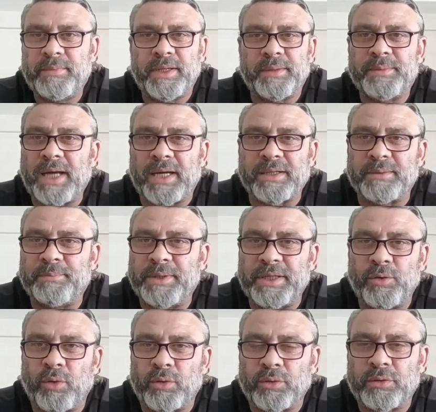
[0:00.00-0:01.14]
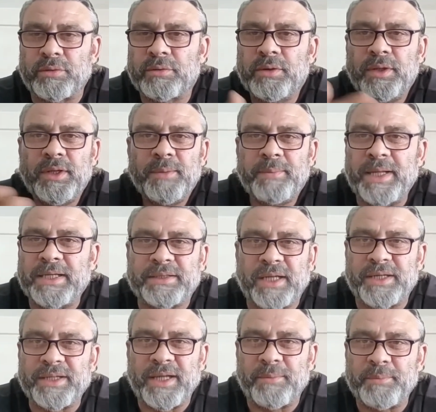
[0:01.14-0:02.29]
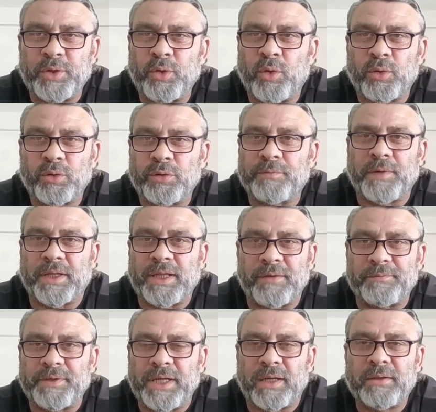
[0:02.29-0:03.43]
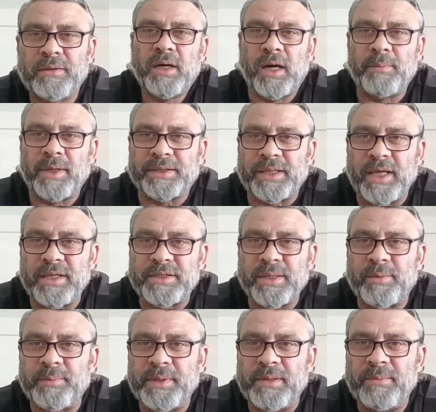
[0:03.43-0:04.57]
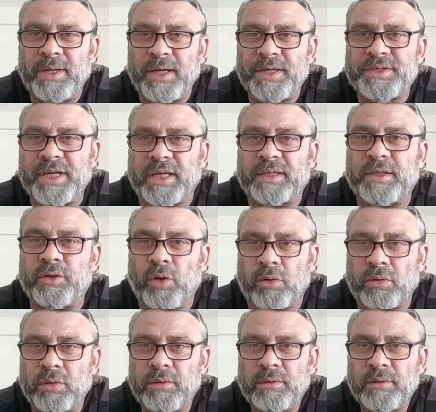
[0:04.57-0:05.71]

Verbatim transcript: Benim yakın biri olur Beni tanıyan biri olur falan filan. Ama TC'mi bilmeleri şekli yok.